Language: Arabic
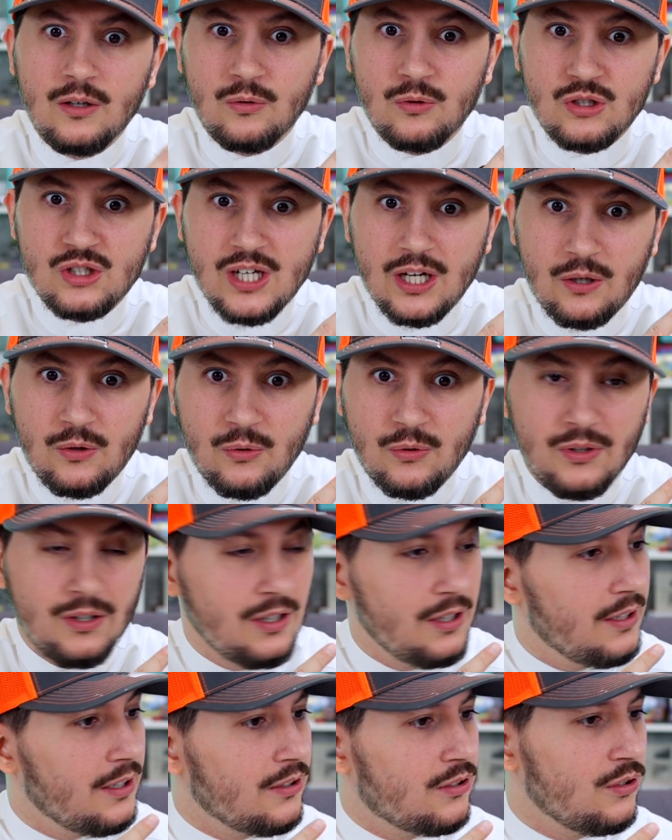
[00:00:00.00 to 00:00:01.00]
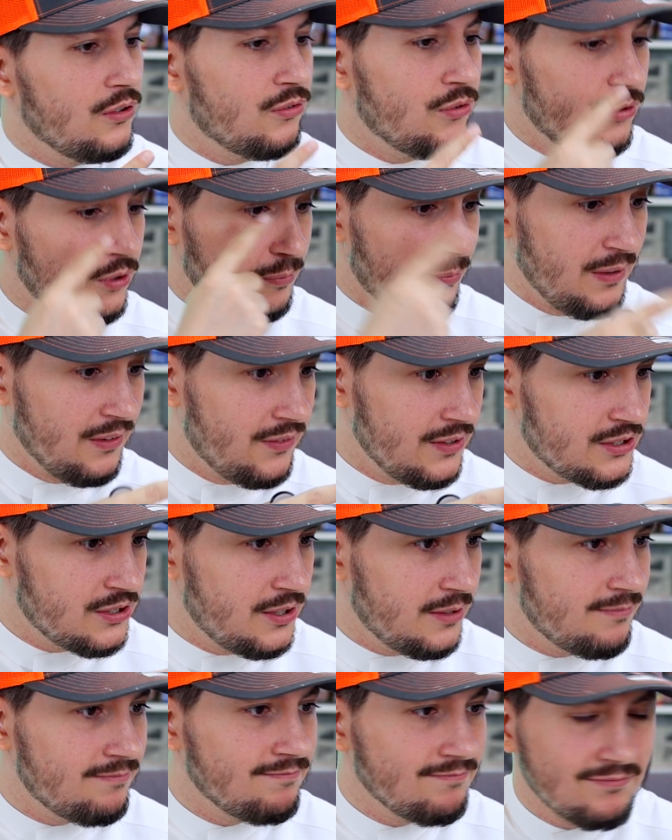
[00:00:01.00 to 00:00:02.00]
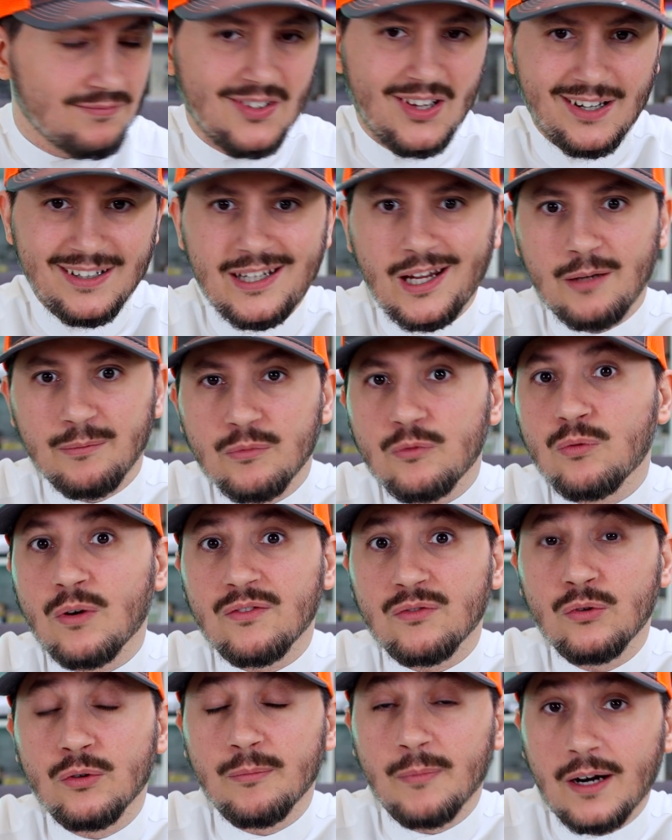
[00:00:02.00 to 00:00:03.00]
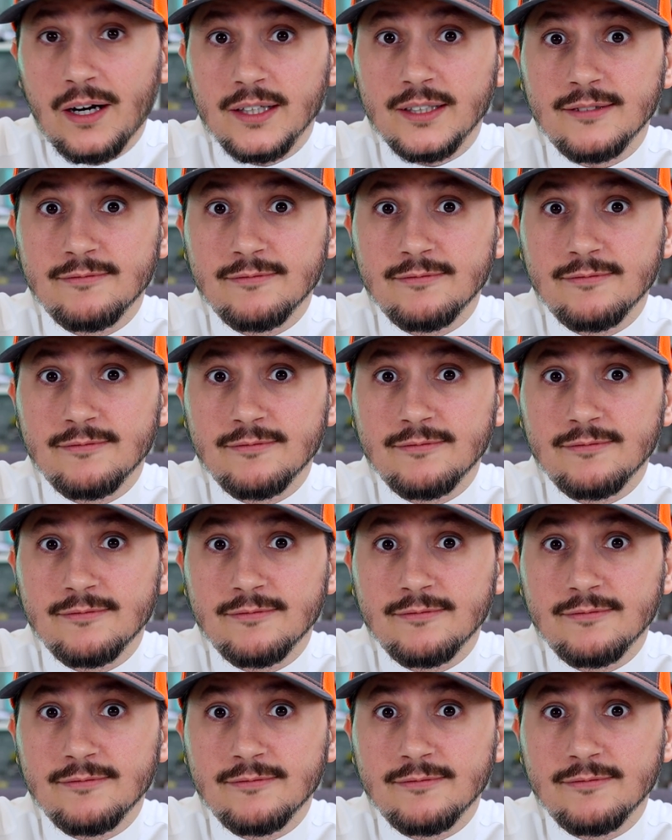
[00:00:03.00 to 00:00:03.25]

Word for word: وتشيكون التلفون بنفسكم أعتقد بتوافقون معي